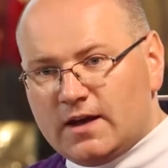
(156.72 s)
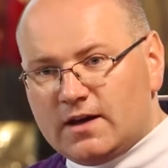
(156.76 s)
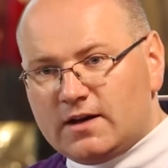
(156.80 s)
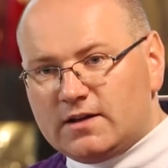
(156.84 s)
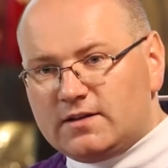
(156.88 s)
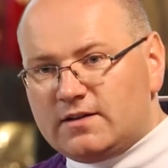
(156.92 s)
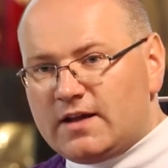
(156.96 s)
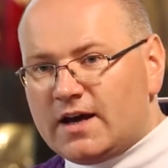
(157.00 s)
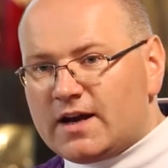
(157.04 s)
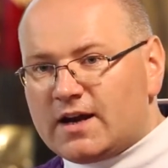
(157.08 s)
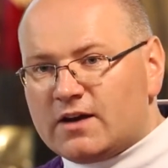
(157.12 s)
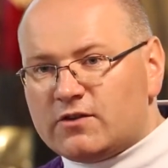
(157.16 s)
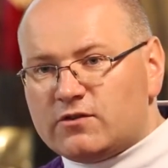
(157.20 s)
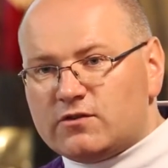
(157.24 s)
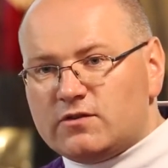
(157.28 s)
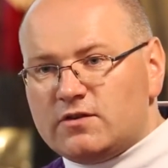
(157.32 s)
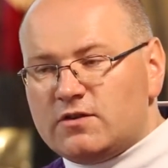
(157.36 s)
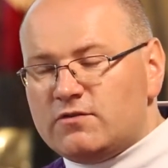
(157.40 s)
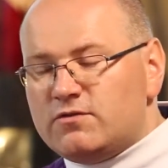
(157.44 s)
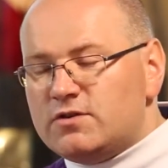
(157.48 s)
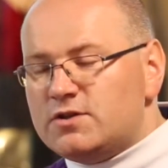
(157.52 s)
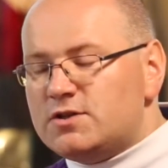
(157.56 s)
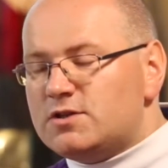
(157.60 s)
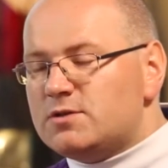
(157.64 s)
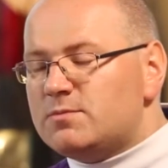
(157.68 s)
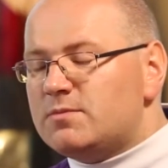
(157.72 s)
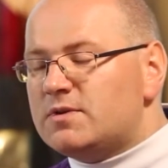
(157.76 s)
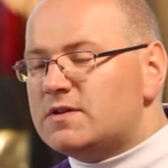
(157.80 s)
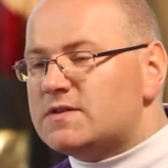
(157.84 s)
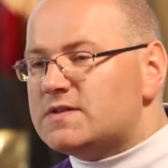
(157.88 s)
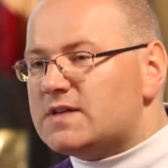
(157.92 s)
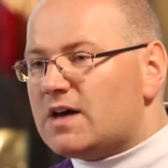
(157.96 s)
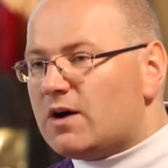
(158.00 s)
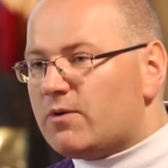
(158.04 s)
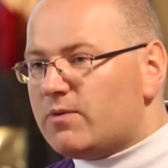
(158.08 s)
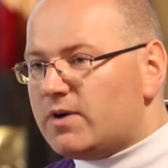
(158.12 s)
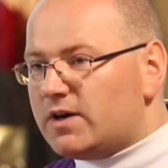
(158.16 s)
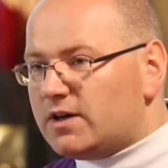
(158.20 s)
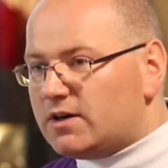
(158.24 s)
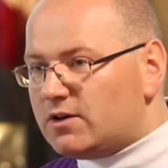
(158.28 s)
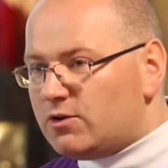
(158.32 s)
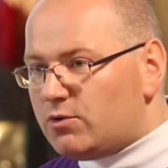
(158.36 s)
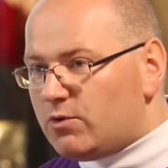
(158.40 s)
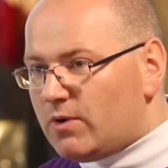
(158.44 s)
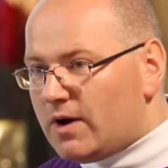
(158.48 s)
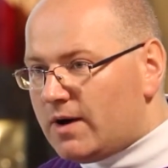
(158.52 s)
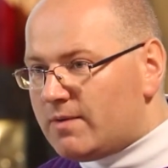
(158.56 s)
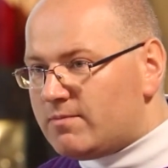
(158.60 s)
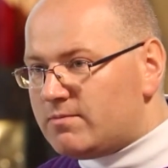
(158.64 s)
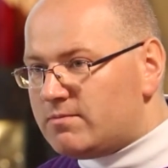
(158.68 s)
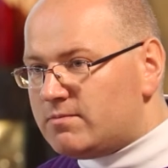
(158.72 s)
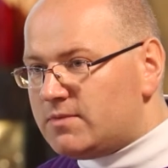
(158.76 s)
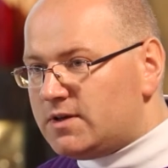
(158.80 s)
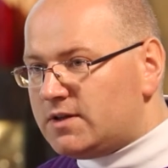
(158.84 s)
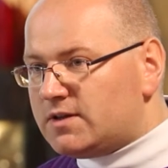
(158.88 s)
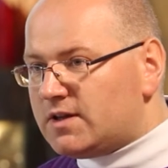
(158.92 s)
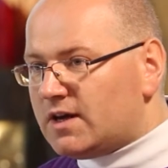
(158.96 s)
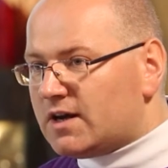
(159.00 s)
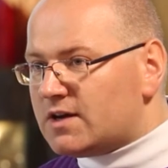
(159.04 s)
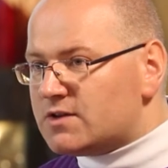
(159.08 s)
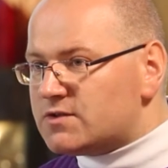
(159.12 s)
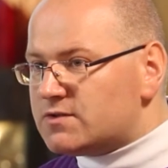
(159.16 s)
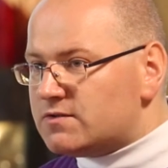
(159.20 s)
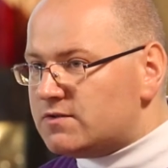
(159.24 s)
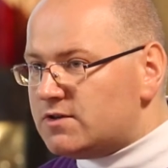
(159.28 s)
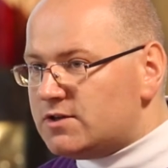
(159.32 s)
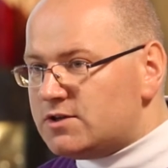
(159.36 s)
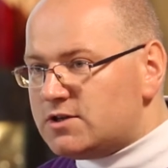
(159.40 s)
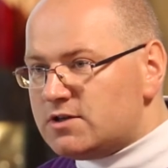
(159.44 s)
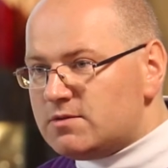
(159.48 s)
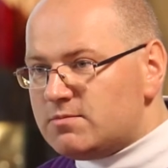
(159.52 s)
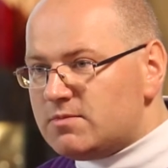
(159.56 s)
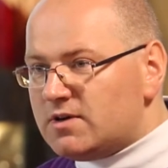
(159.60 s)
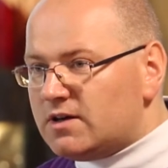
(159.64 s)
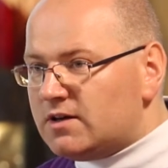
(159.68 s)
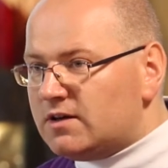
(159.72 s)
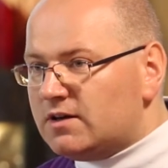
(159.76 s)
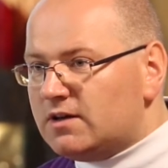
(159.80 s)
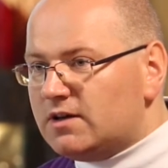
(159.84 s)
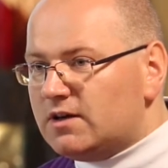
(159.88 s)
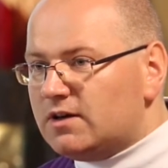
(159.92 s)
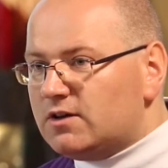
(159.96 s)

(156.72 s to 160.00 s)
Teraz nie widzimy całej głębi, teraz widzimy